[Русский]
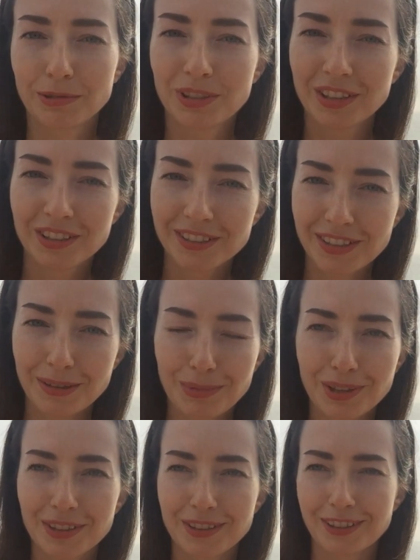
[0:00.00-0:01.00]
Вот это
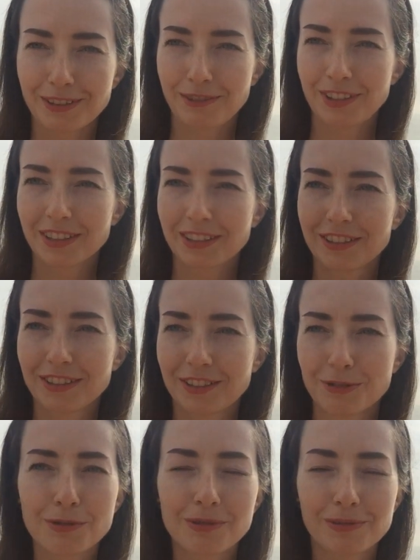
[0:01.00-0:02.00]
именно эффект
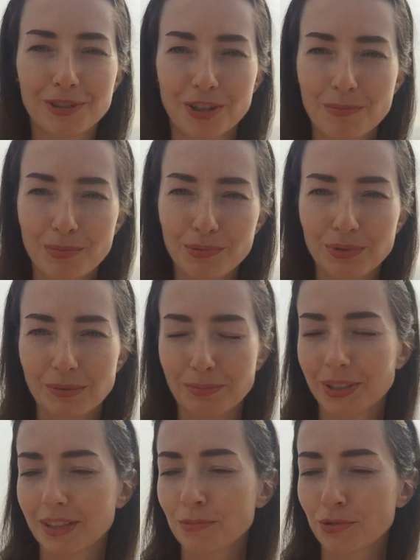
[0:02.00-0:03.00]
нового шампуня,
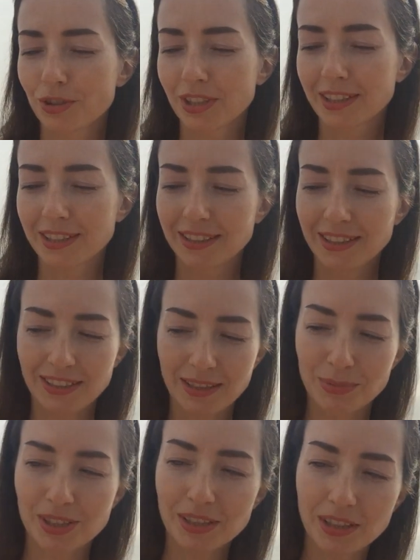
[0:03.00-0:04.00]
потому что когда я
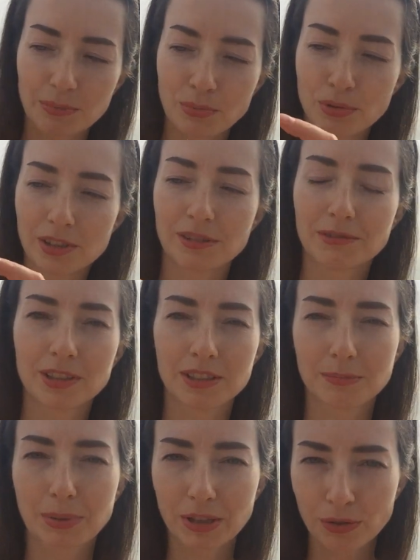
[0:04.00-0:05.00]
им стала
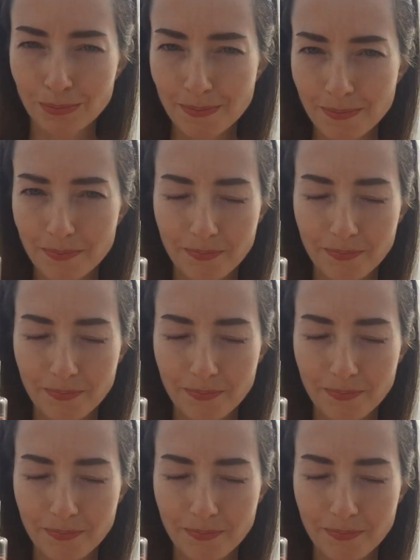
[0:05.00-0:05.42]
пользоваться потом,